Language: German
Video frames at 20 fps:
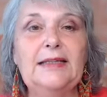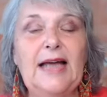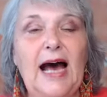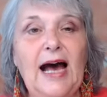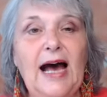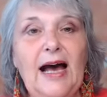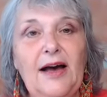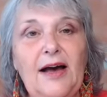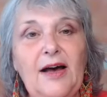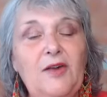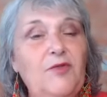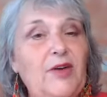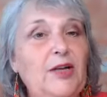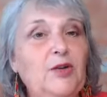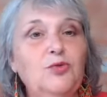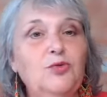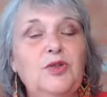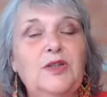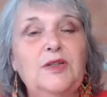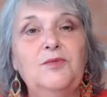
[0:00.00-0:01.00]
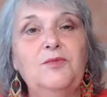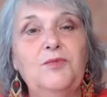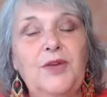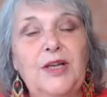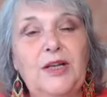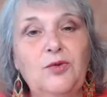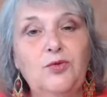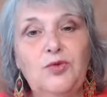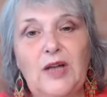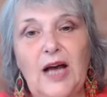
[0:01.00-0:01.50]
da, wenn du,
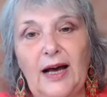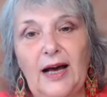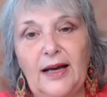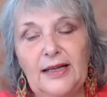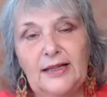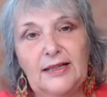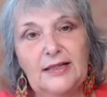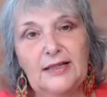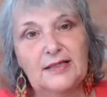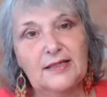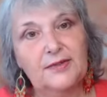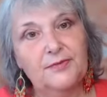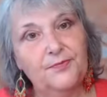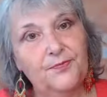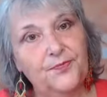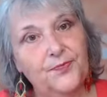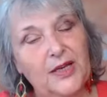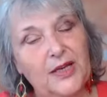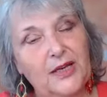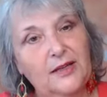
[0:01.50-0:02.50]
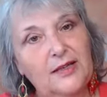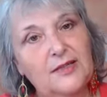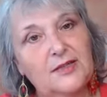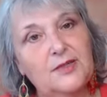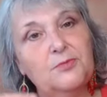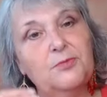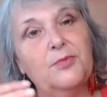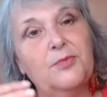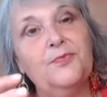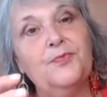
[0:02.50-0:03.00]
wenn du da in diesem, in
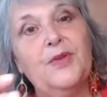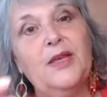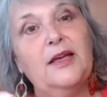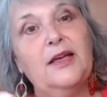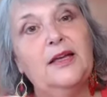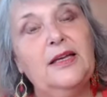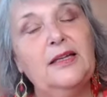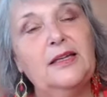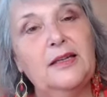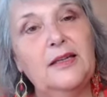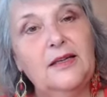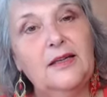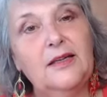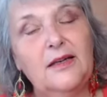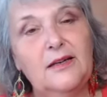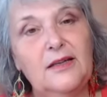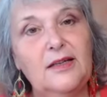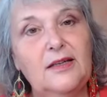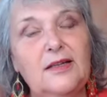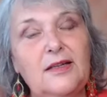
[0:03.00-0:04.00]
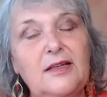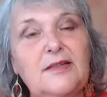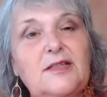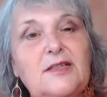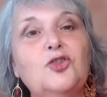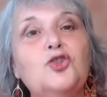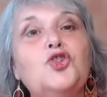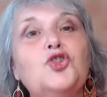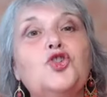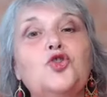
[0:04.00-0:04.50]
diesem in, in
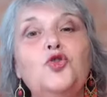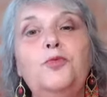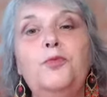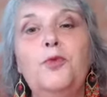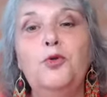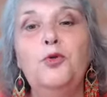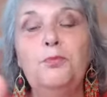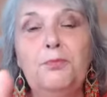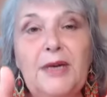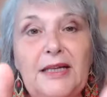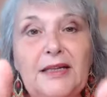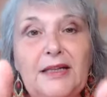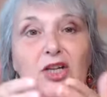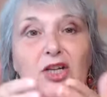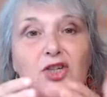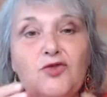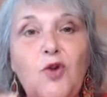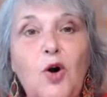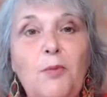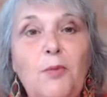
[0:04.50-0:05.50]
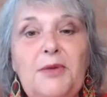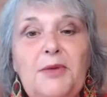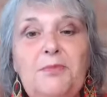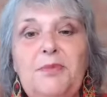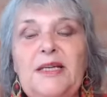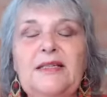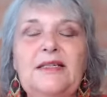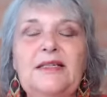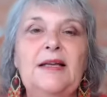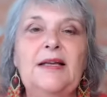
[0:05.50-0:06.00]
dieser Strömung mitgeschwommen
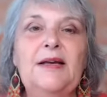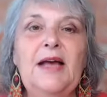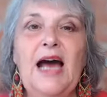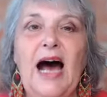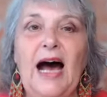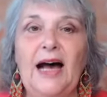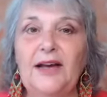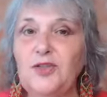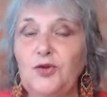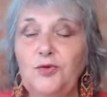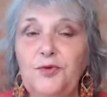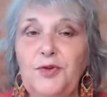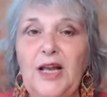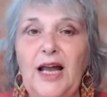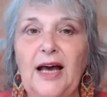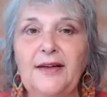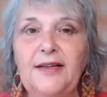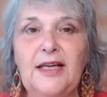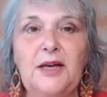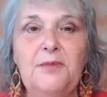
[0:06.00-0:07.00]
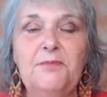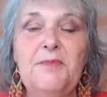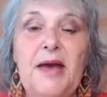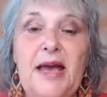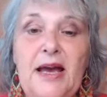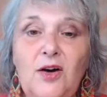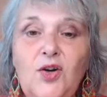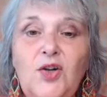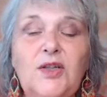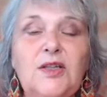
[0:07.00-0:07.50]
bist, hast du vielleicht
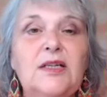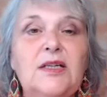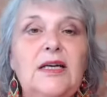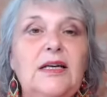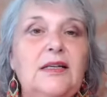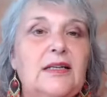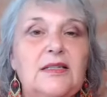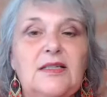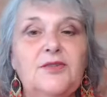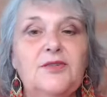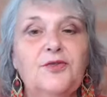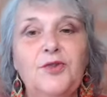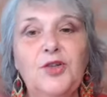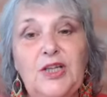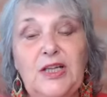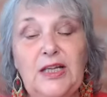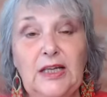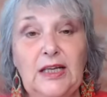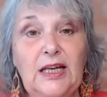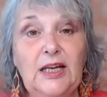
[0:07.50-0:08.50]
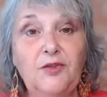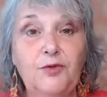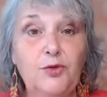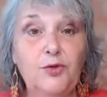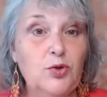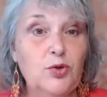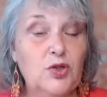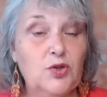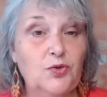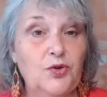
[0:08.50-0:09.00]
gemerkt, dass es für dich nicht
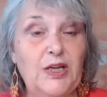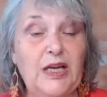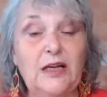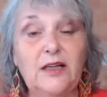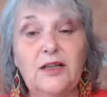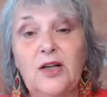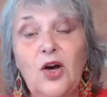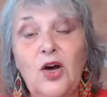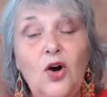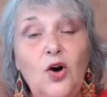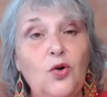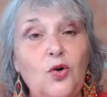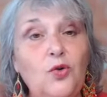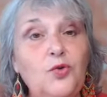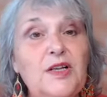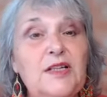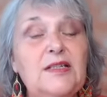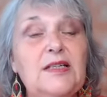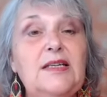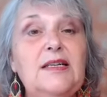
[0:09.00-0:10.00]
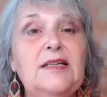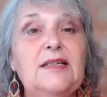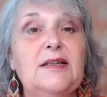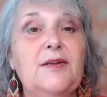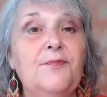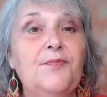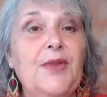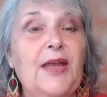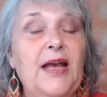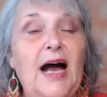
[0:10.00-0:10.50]
funktioniert und es
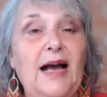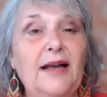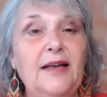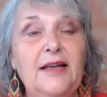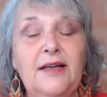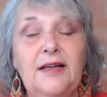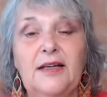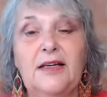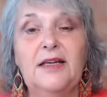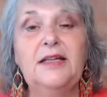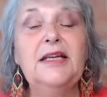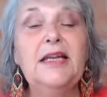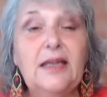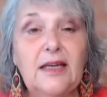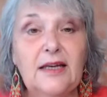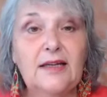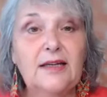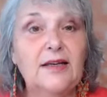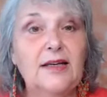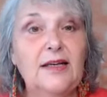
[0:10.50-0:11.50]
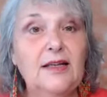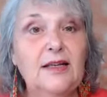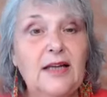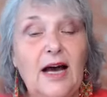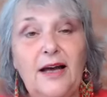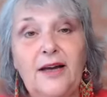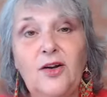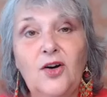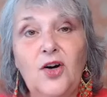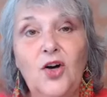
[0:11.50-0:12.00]
ist ein Knick in,
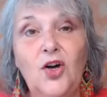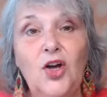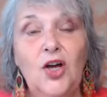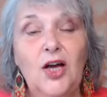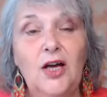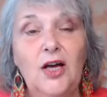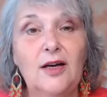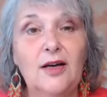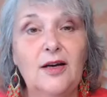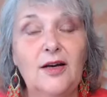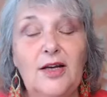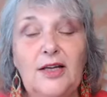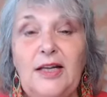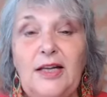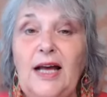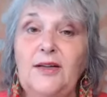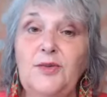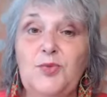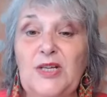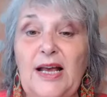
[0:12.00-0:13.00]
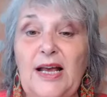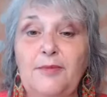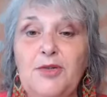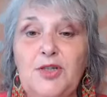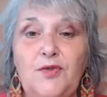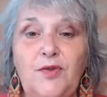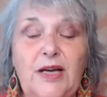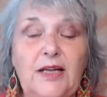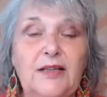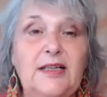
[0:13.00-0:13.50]
deiner, äh, in deinem
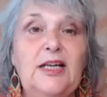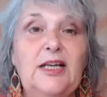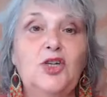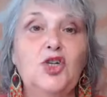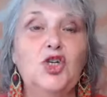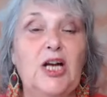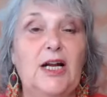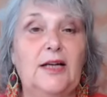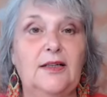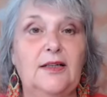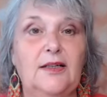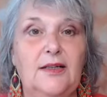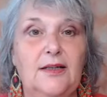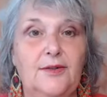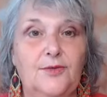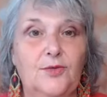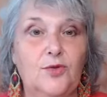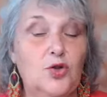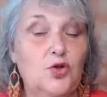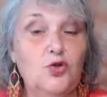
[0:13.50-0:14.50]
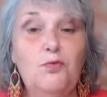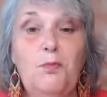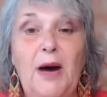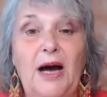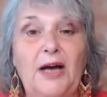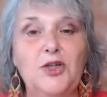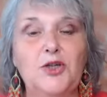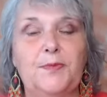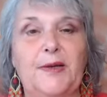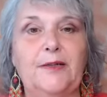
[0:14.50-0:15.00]
Selbstwert entstanden. Zum
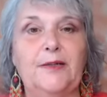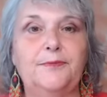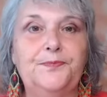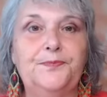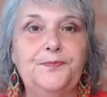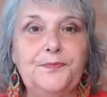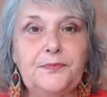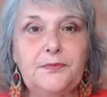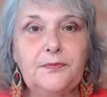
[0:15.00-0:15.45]
Beispiel.